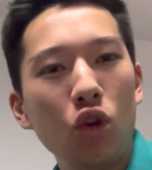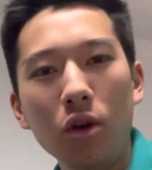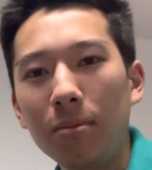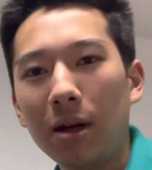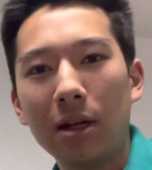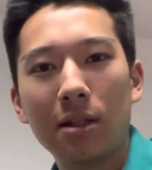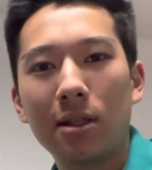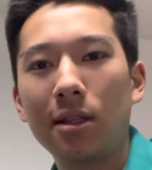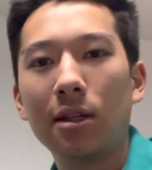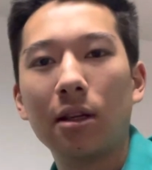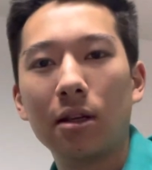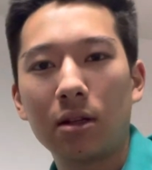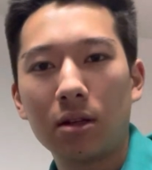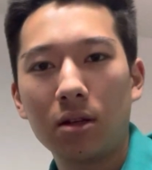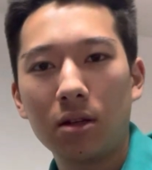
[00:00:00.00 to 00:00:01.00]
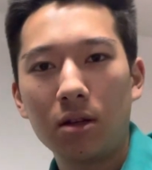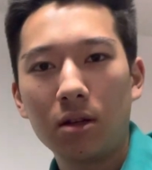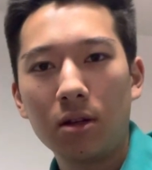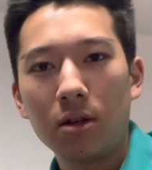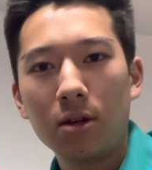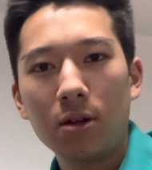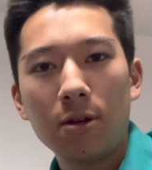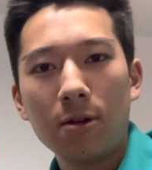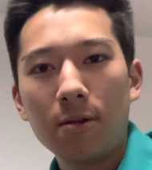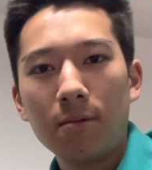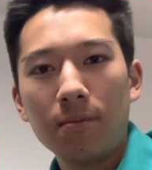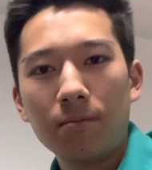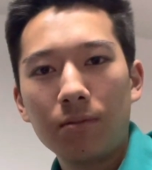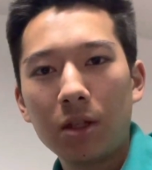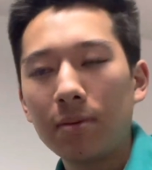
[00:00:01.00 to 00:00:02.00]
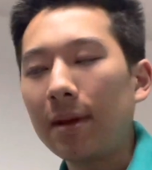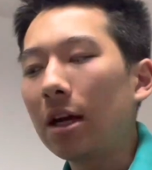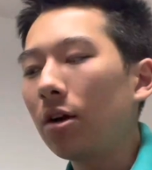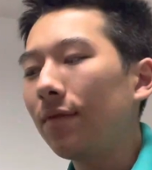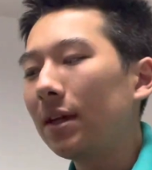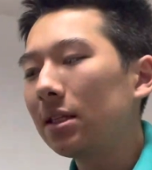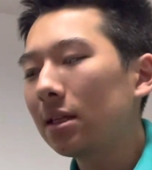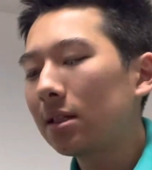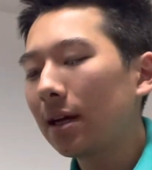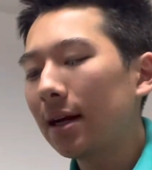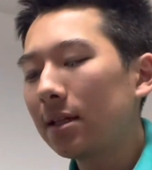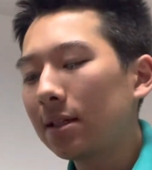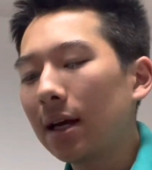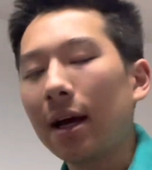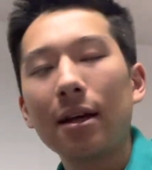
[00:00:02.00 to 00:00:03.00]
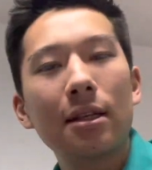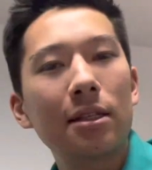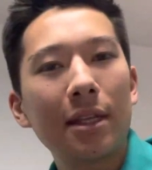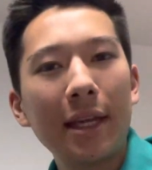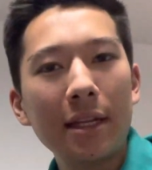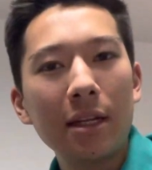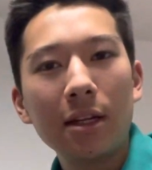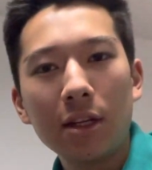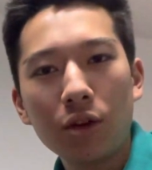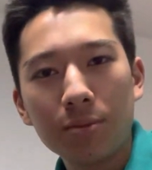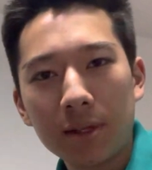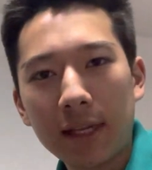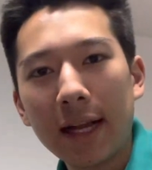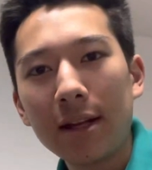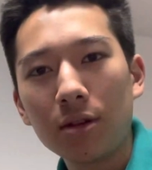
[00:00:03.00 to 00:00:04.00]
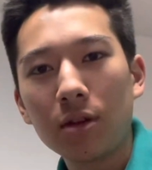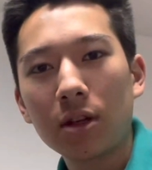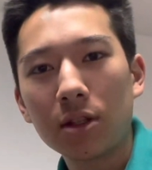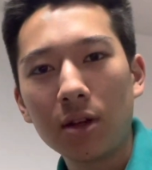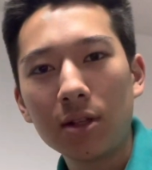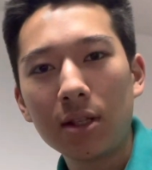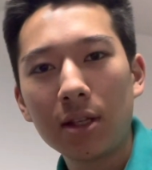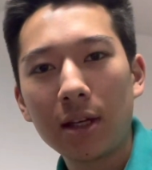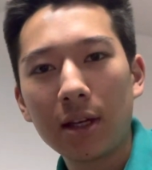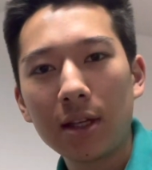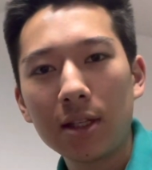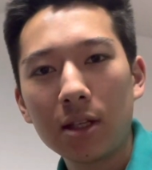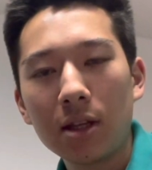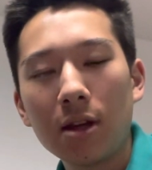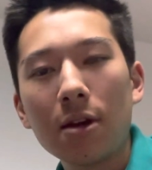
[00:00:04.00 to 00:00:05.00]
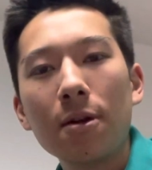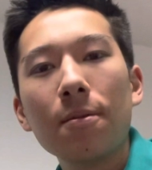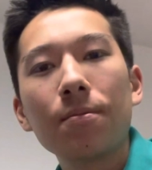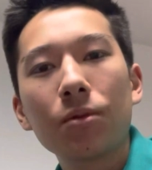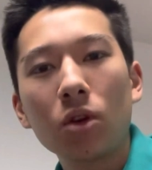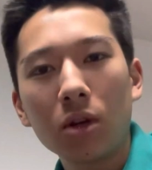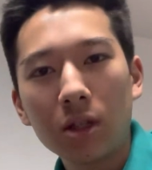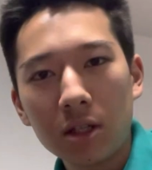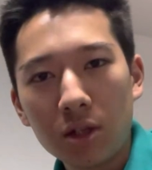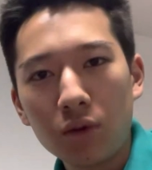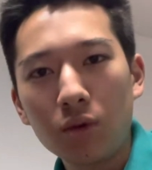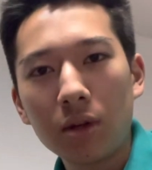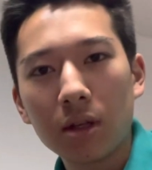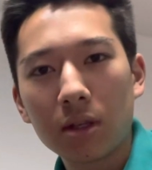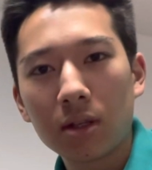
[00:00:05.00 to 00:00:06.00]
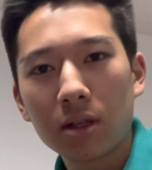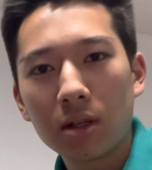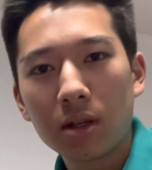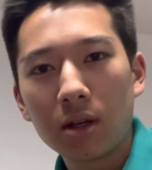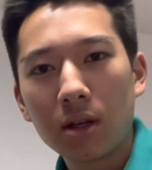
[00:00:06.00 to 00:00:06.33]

immer ein Ziel. Deswegen, und wenn es jetzt heißt, ja, es geht hier nicht ums Geld oder sonstiges, doch das tut es.